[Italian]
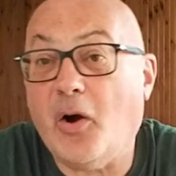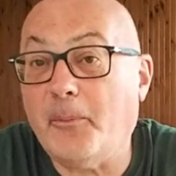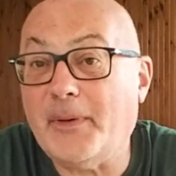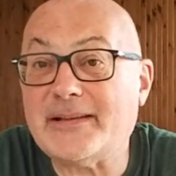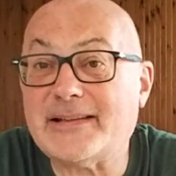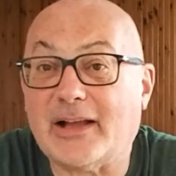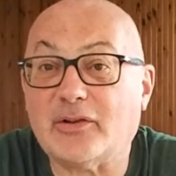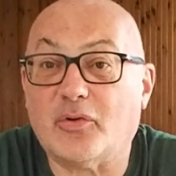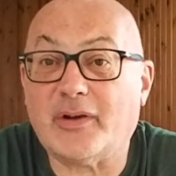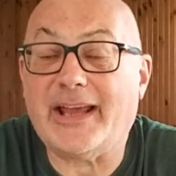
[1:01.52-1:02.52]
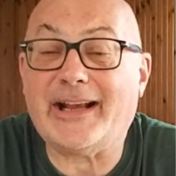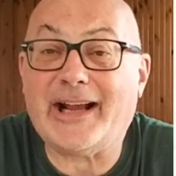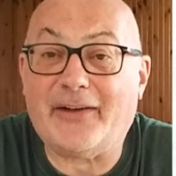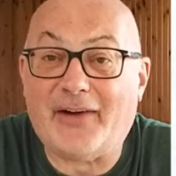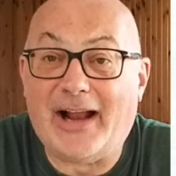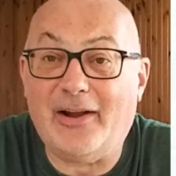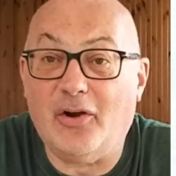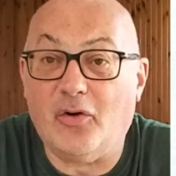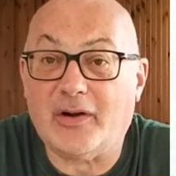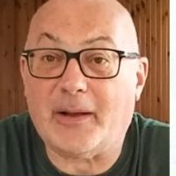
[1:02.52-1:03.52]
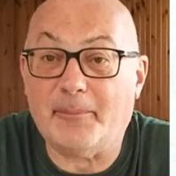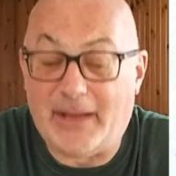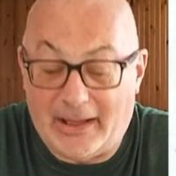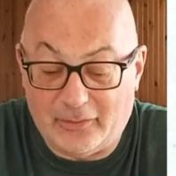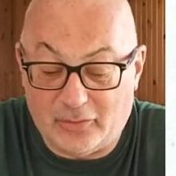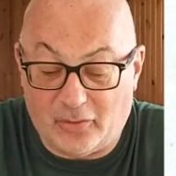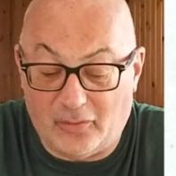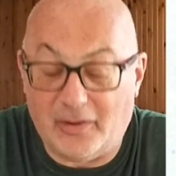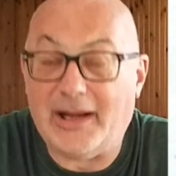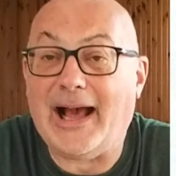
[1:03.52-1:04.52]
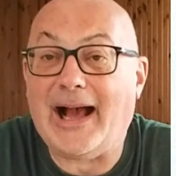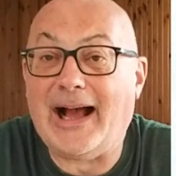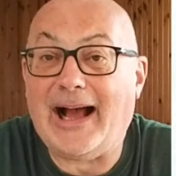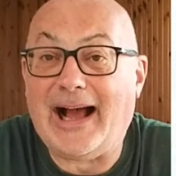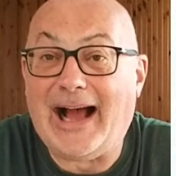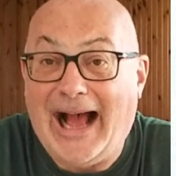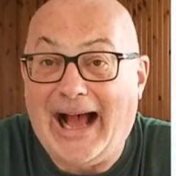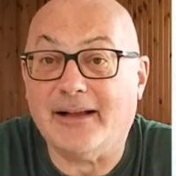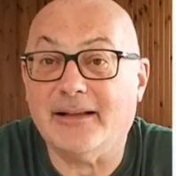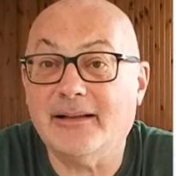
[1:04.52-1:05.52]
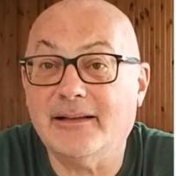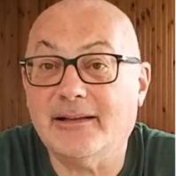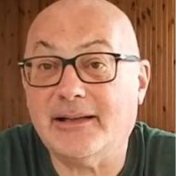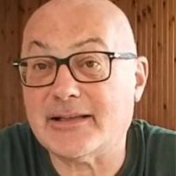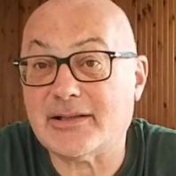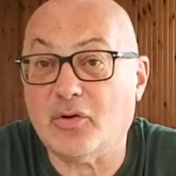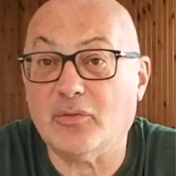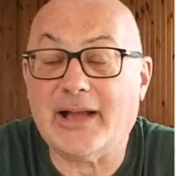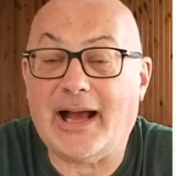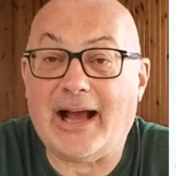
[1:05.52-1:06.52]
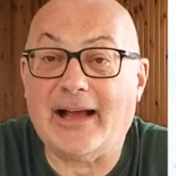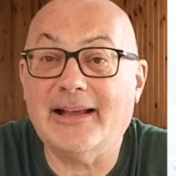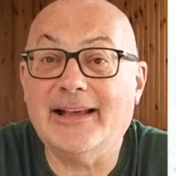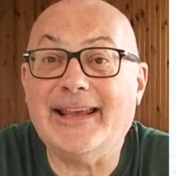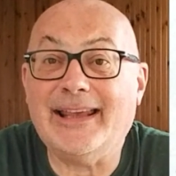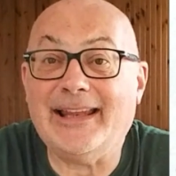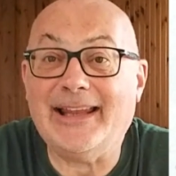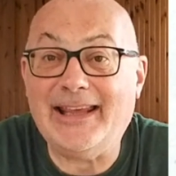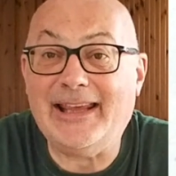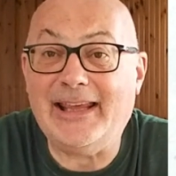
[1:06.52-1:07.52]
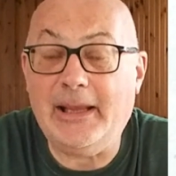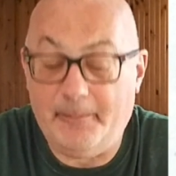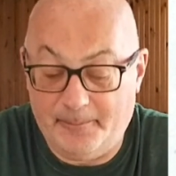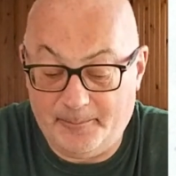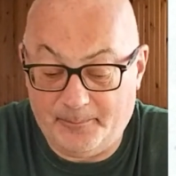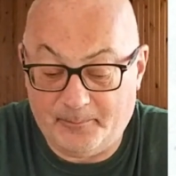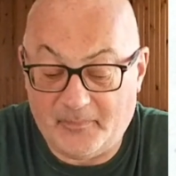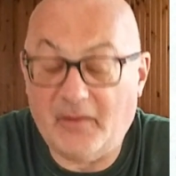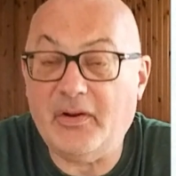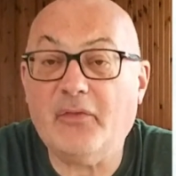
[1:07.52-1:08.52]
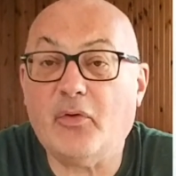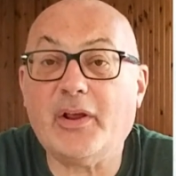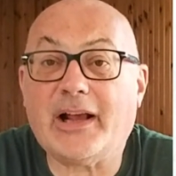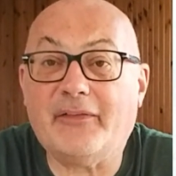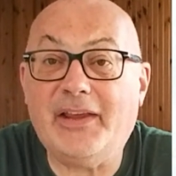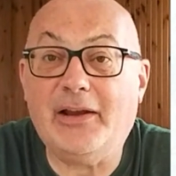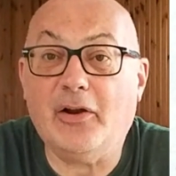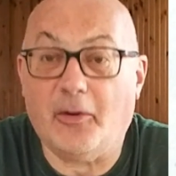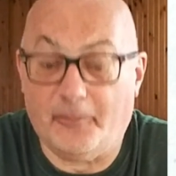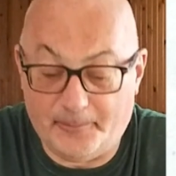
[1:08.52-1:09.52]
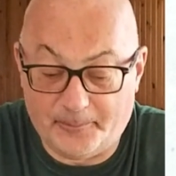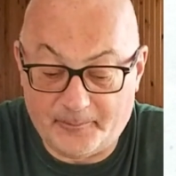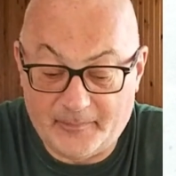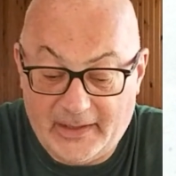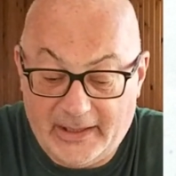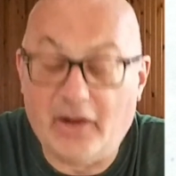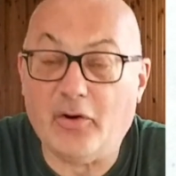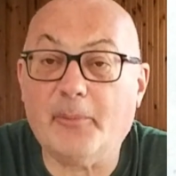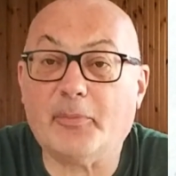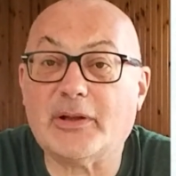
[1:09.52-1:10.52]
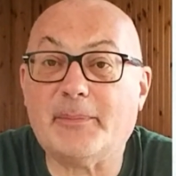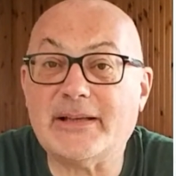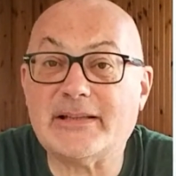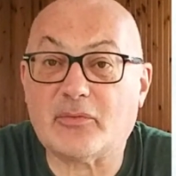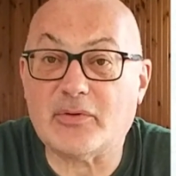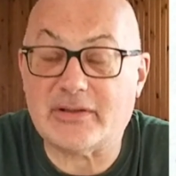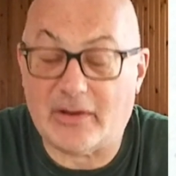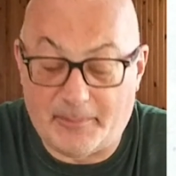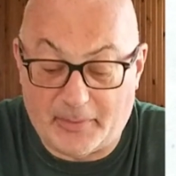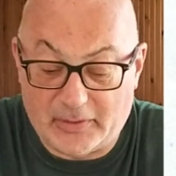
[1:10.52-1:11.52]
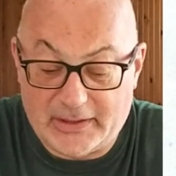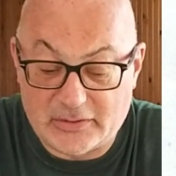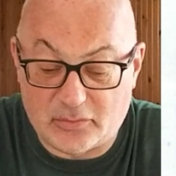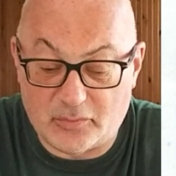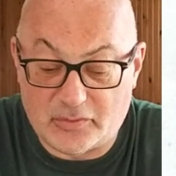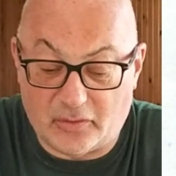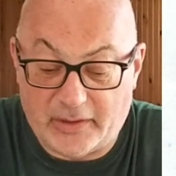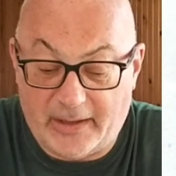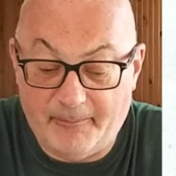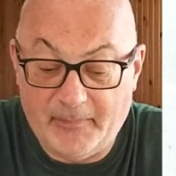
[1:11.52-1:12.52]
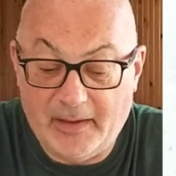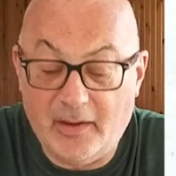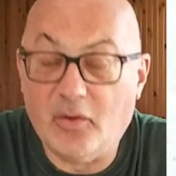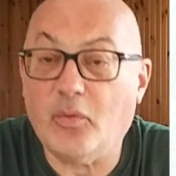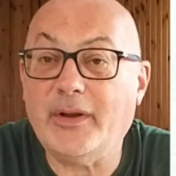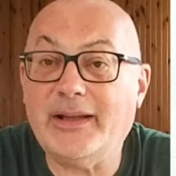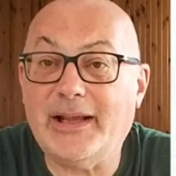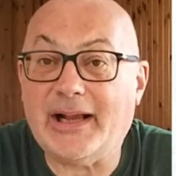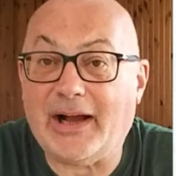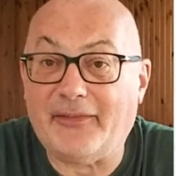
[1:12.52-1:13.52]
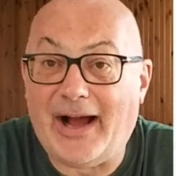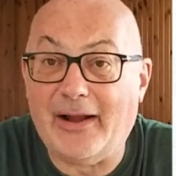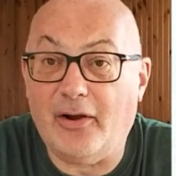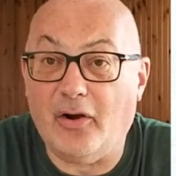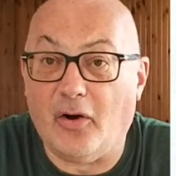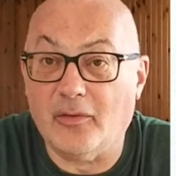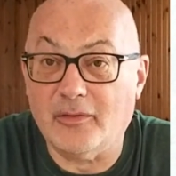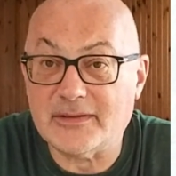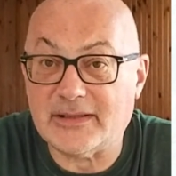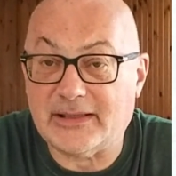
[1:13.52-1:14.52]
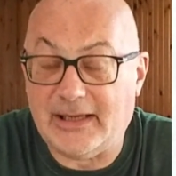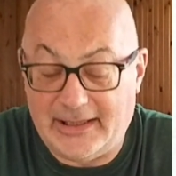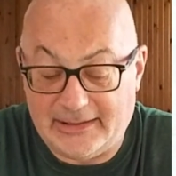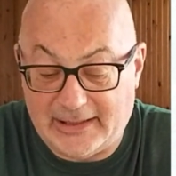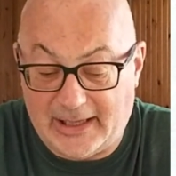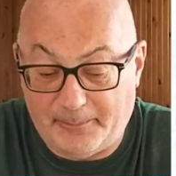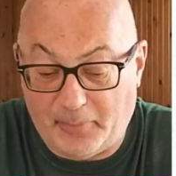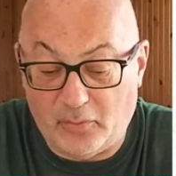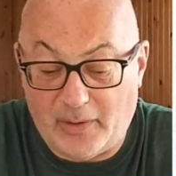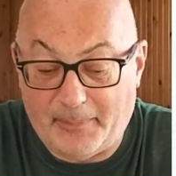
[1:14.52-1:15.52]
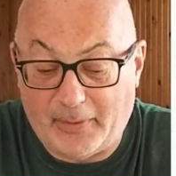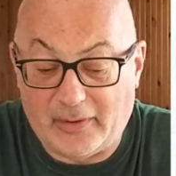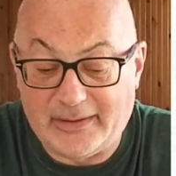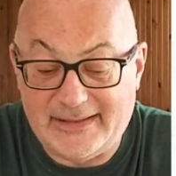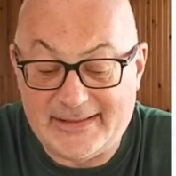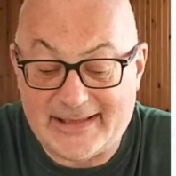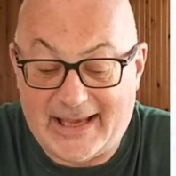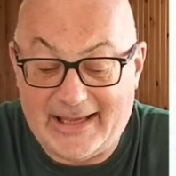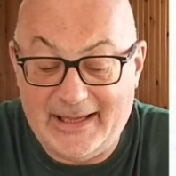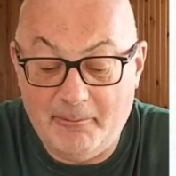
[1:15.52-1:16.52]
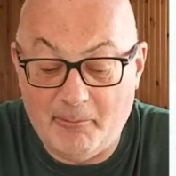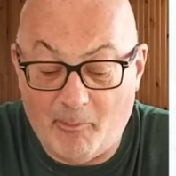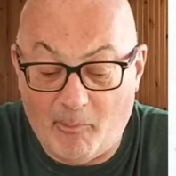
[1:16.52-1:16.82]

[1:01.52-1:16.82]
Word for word: ho pensato che cavallo, cambiando la A, la seconda A, in I, viene fuori cavillo. E allora potrebbe essere questa una parola della soluzione. Quindi cavallo, sette lettere, poi una parola di sei,